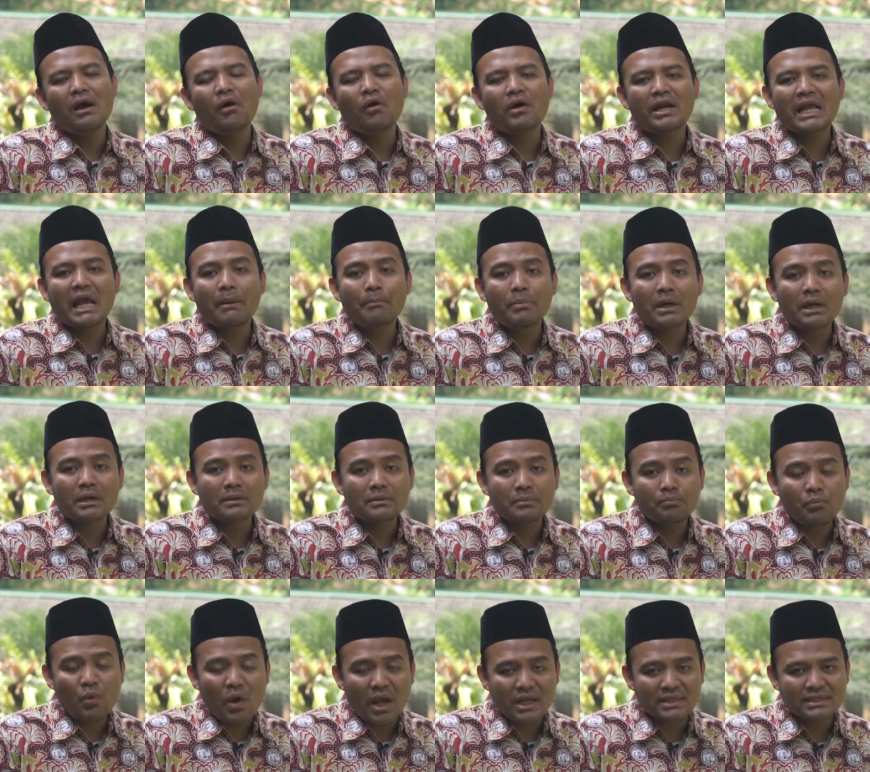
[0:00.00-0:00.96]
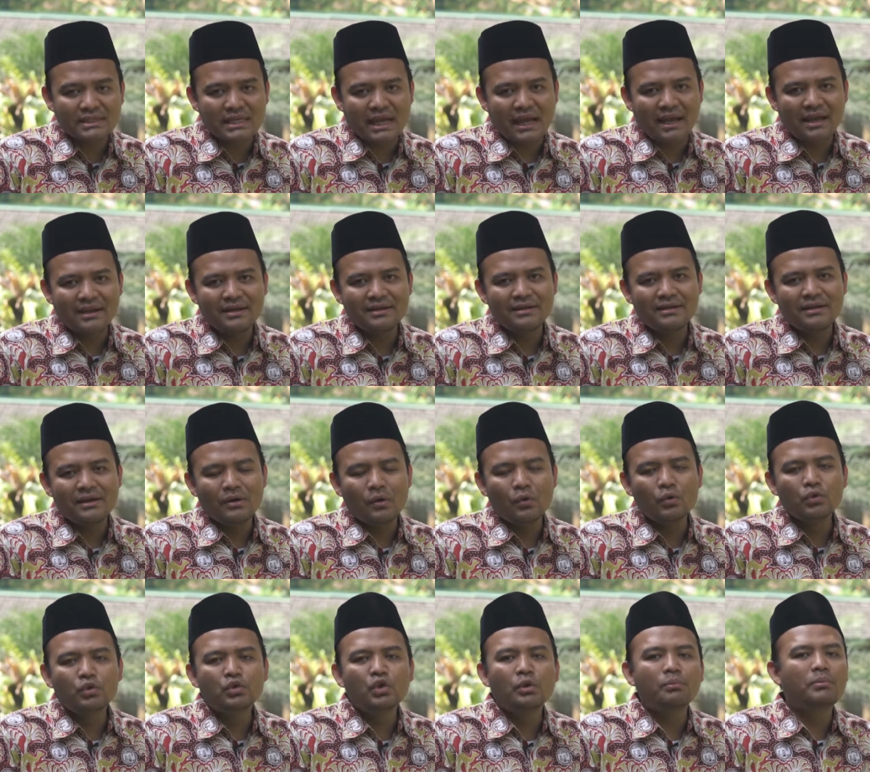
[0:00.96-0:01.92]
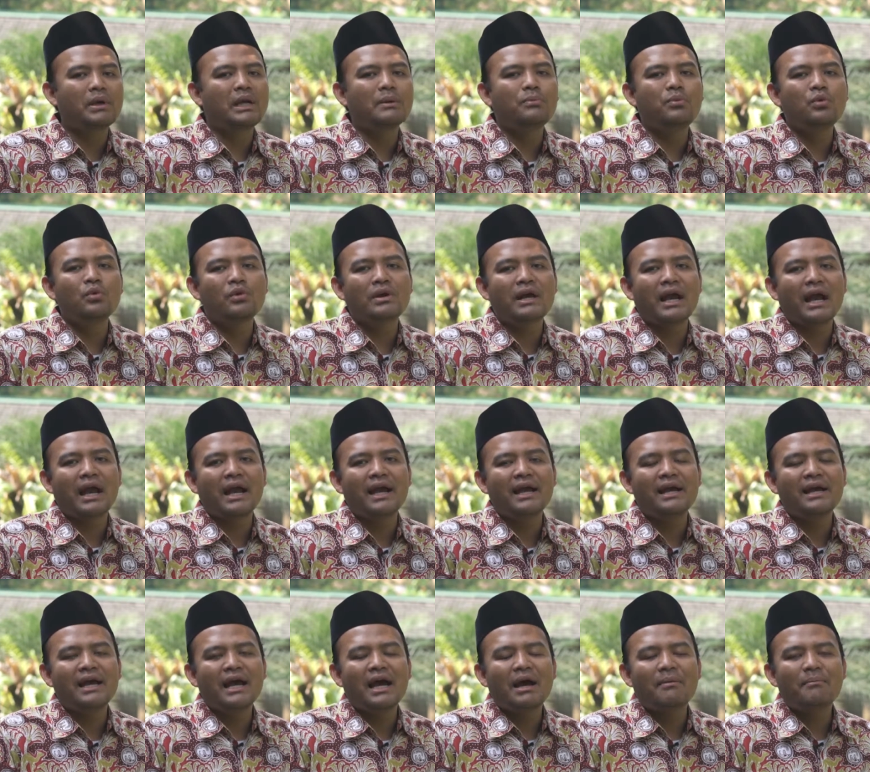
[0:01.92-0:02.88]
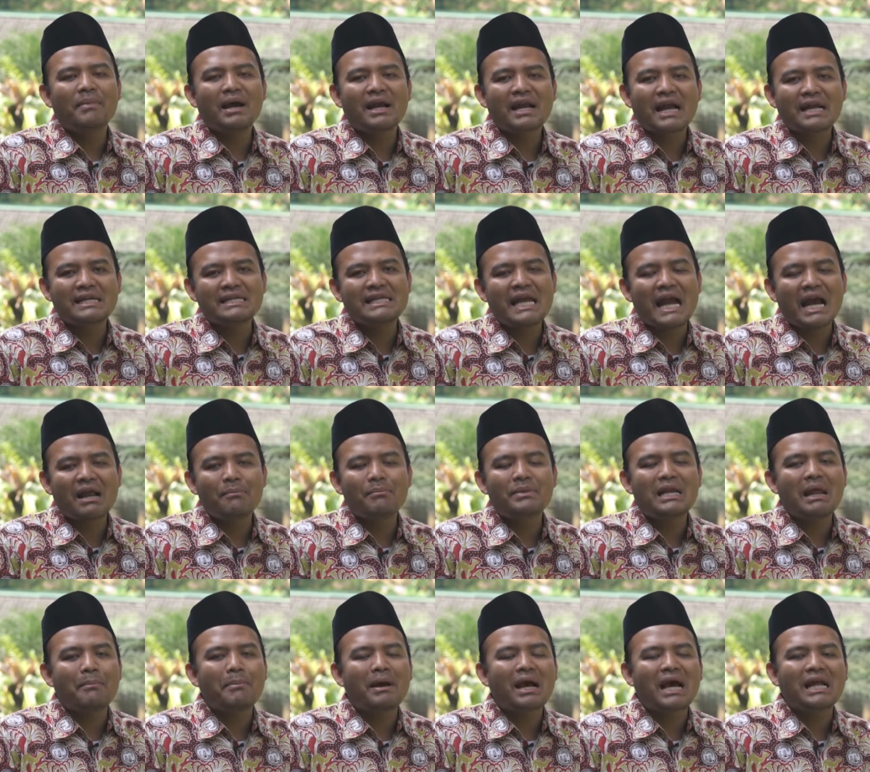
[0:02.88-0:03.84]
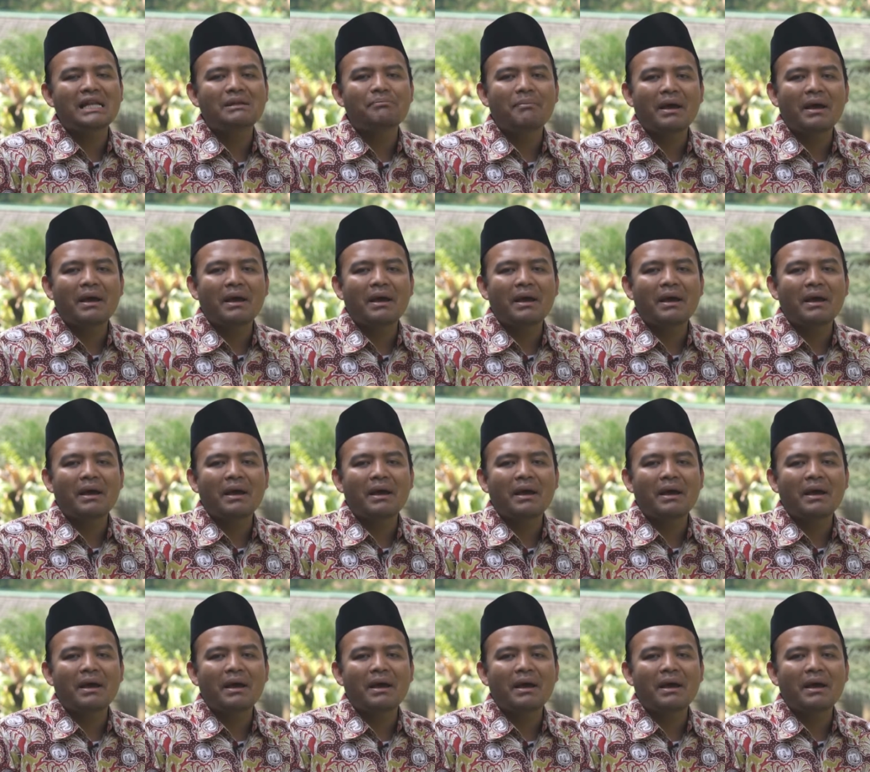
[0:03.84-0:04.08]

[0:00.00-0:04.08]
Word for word: orang yang berpuasa untuk berbuka, maka dia akan mendapatkan